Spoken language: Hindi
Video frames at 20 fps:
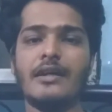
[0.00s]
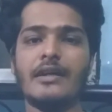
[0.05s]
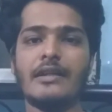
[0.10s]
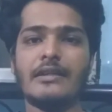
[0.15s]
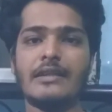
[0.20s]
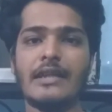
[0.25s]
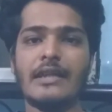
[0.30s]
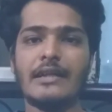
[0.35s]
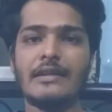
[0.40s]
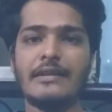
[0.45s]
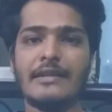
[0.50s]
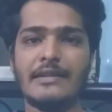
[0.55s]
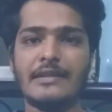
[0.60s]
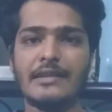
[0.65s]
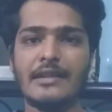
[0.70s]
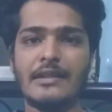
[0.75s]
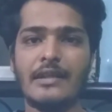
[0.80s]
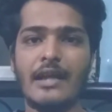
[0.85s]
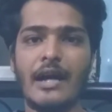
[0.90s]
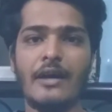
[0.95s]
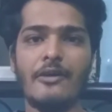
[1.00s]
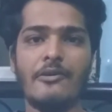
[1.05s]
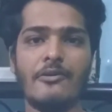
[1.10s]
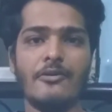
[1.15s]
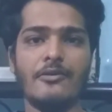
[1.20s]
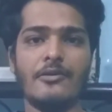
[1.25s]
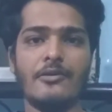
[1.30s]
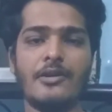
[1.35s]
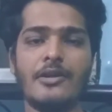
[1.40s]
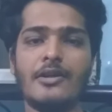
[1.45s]
इतना रिस्क ना
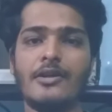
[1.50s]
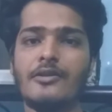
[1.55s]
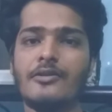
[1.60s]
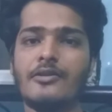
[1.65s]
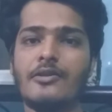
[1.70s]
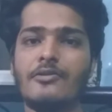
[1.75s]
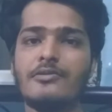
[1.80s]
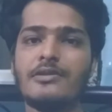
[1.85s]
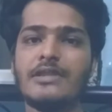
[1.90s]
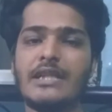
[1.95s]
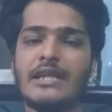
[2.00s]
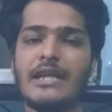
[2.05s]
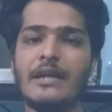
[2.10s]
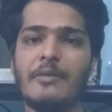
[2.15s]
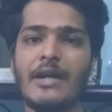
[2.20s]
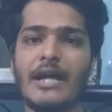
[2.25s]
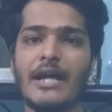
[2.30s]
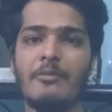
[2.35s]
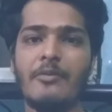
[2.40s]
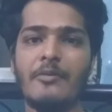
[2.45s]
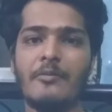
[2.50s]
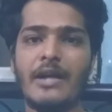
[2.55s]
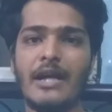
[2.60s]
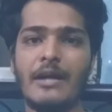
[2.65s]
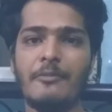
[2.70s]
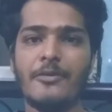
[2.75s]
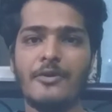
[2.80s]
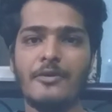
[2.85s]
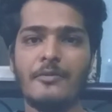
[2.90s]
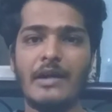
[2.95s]
हो तो उसी के बारे में मैं
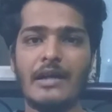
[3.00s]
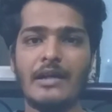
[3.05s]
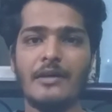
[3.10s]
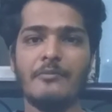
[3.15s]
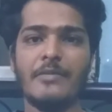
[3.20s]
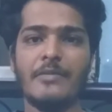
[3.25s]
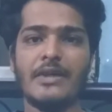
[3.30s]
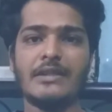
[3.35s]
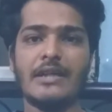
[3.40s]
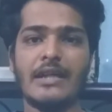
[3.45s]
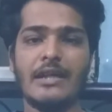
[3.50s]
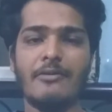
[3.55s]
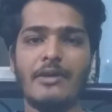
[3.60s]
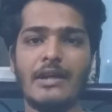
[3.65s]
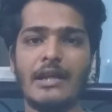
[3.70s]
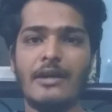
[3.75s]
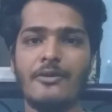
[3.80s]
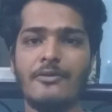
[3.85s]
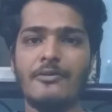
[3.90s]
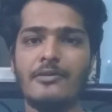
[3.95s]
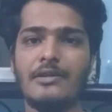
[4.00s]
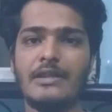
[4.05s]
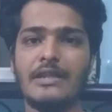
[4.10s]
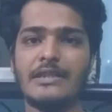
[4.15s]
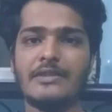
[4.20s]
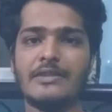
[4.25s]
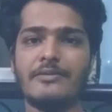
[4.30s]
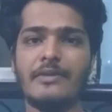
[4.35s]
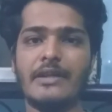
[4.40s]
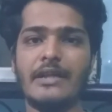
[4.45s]
आपको बताने वाला हूँ
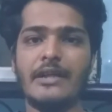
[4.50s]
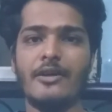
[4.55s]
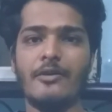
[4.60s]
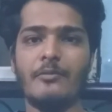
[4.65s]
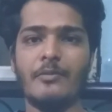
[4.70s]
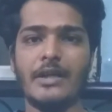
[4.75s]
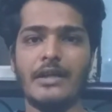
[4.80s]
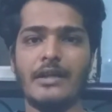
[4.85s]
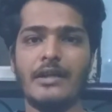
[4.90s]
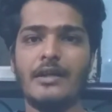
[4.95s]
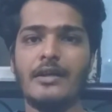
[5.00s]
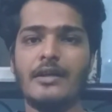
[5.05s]
इस वीडियो में